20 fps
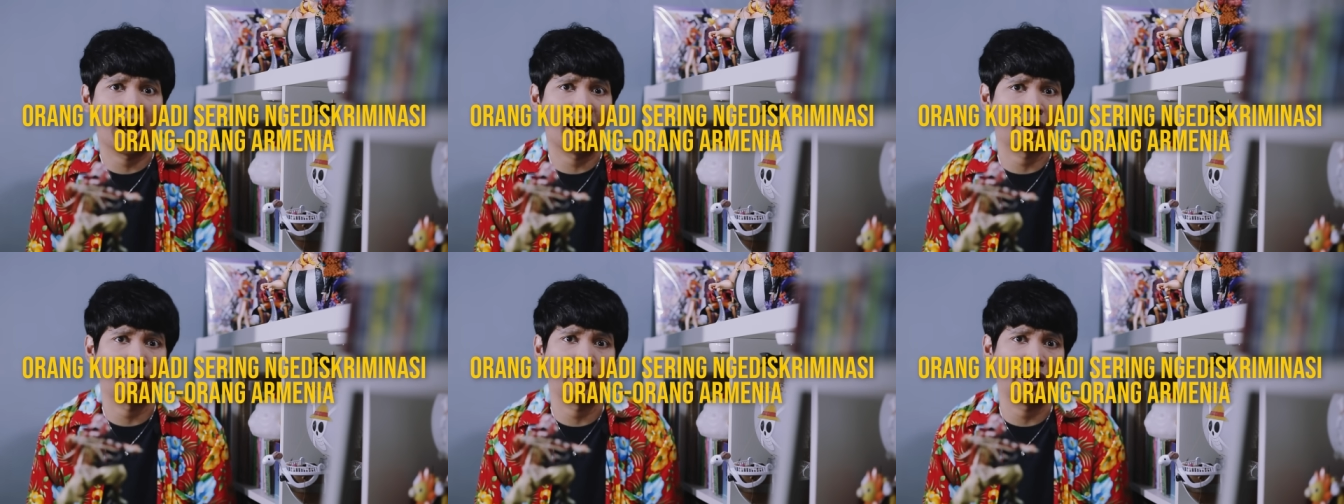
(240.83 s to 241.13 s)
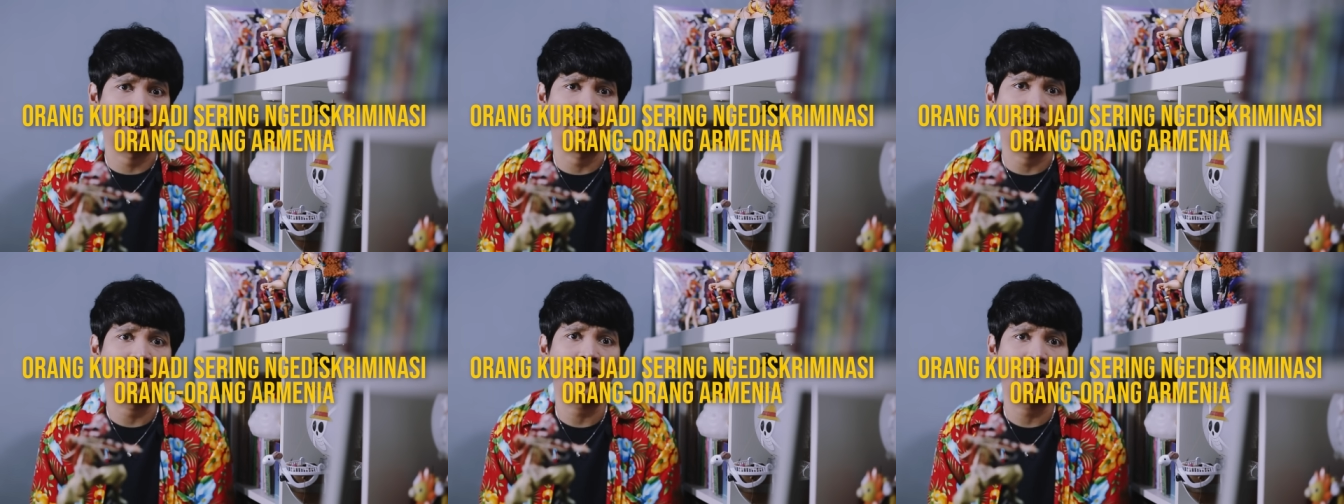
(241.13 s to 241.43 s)

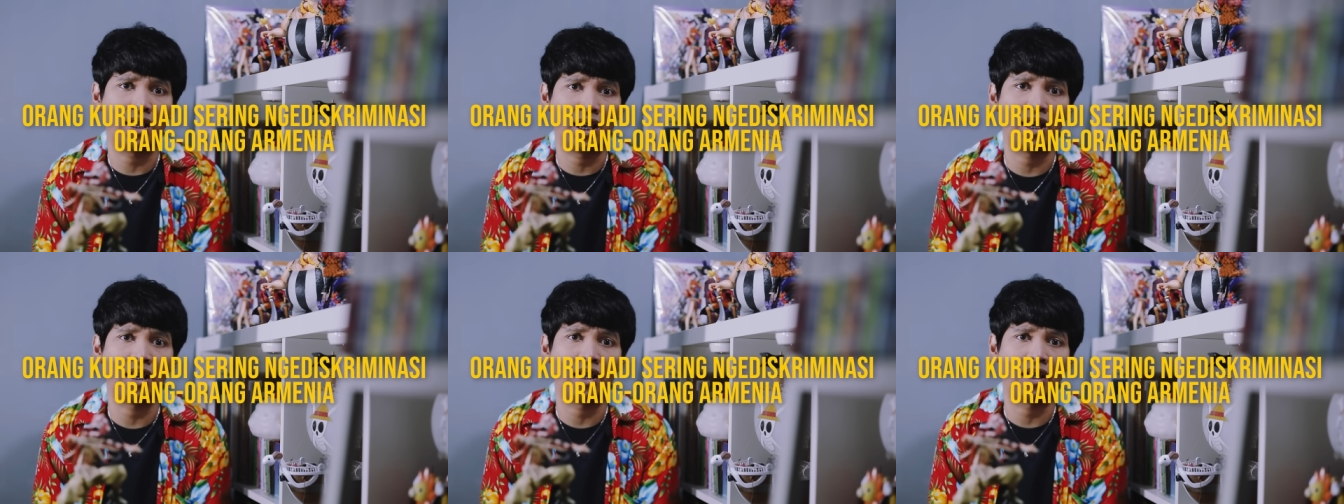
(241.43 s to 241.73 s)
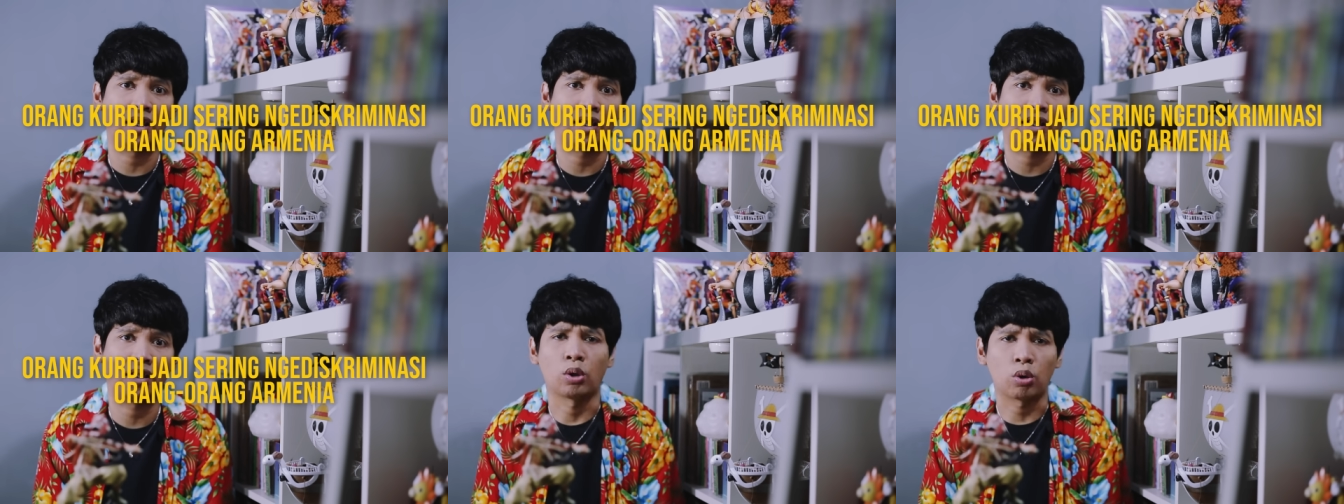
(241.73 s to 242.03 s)

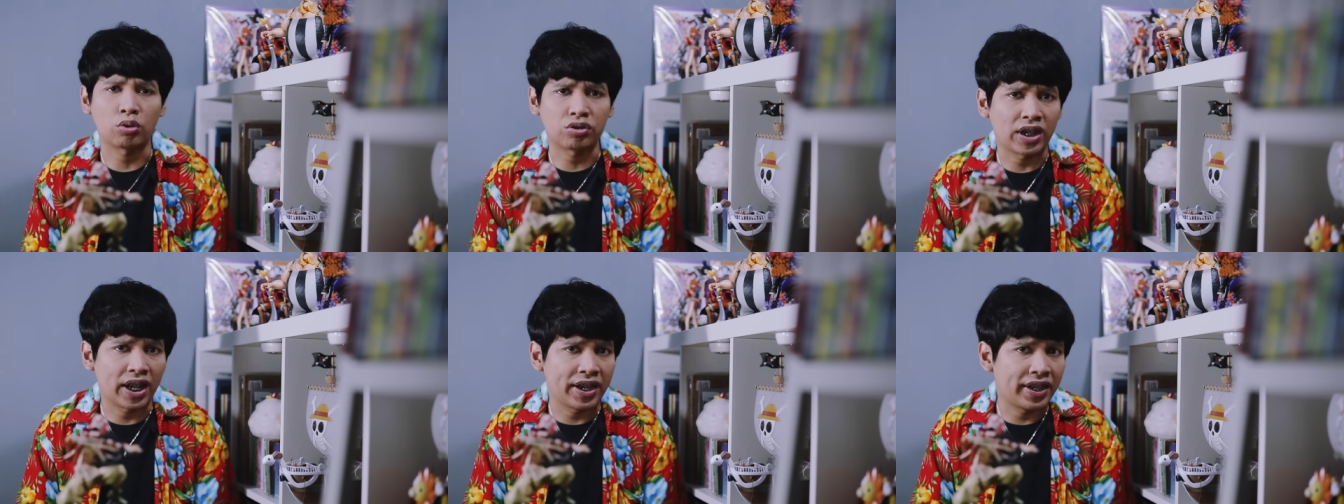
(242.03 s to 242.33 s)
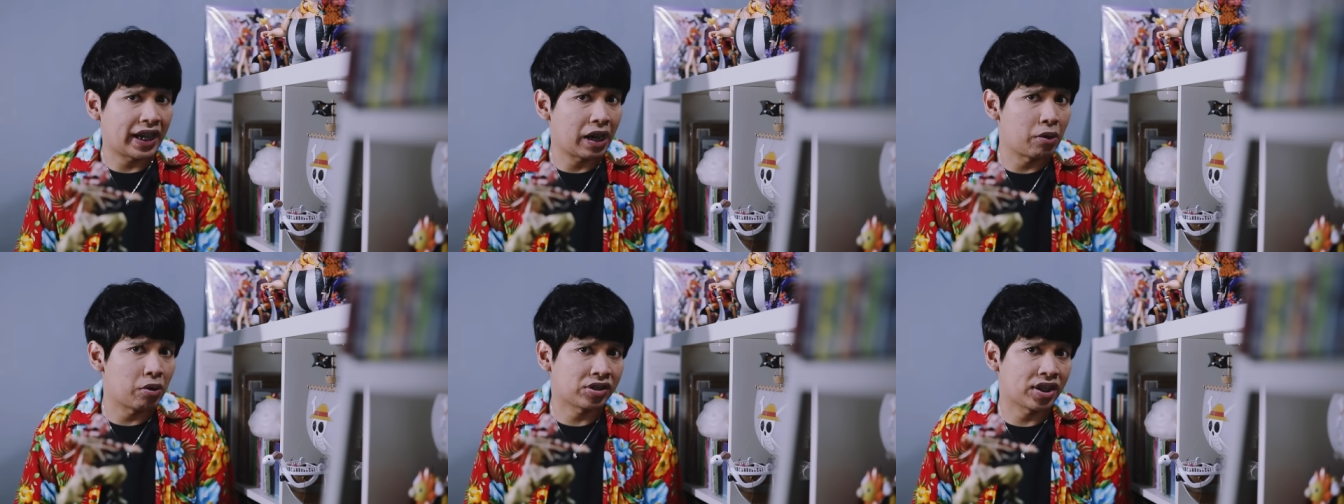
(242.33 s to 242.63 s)
Armenia. Terus
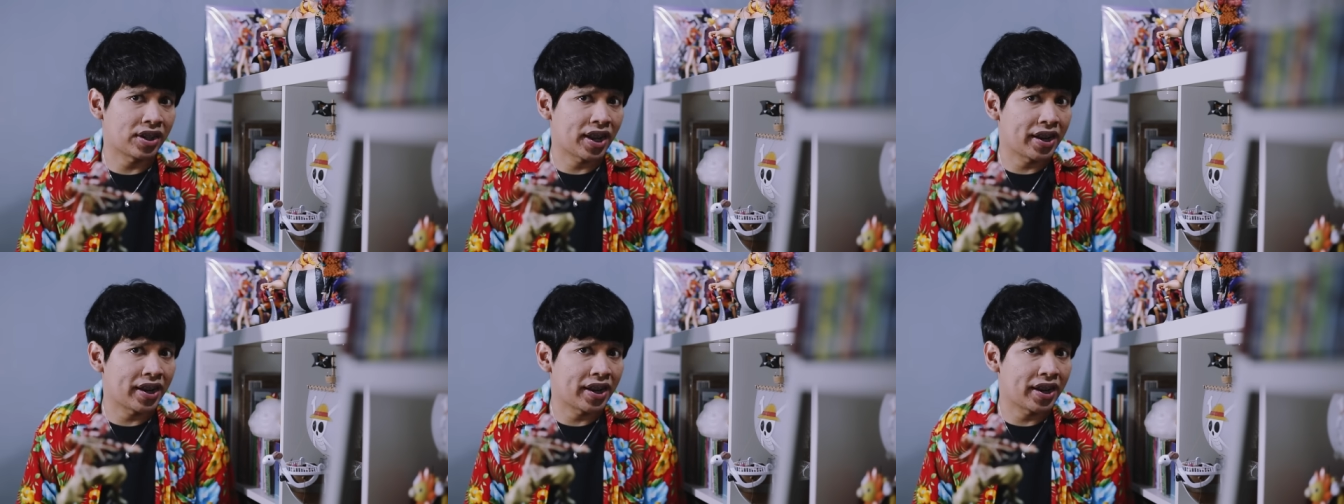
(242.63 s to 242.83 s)
selain di kawasan